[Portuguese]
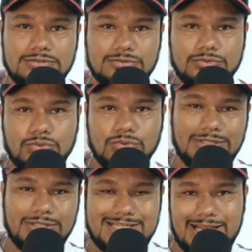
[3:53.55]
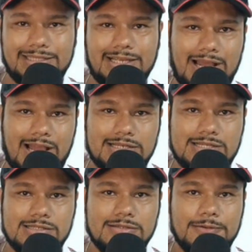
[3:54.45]
no, nas
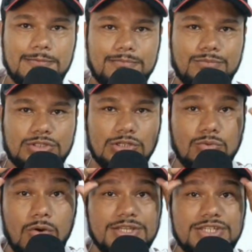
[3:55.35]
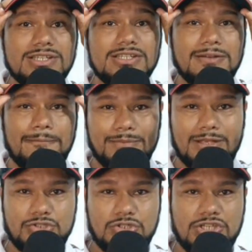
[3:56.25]
laterais botando um homem de
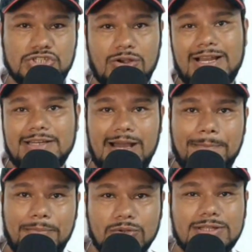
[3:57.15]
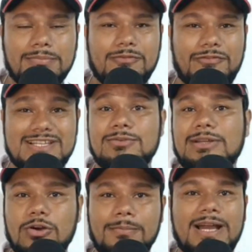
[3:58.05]
que joga ali na ponta, fazendo uma
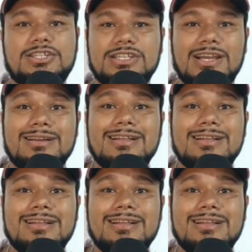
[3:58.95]
dobradinha,